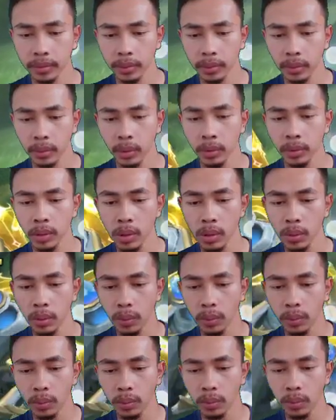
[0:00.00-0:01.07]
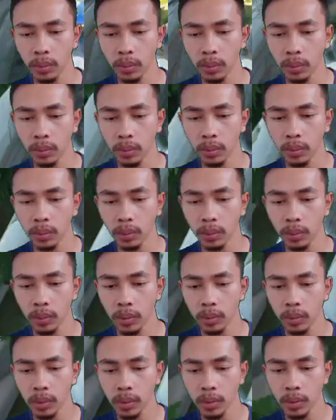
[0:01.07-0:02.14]
Hmm, oh no.
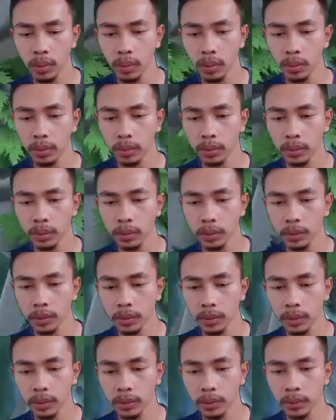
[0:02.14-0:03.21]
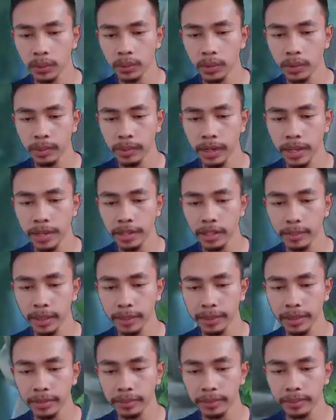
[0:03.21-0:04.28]
Oh no. Wah, wow, bahaya
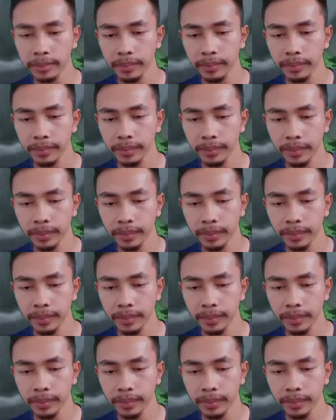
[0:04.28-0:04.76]
ini teman-teman.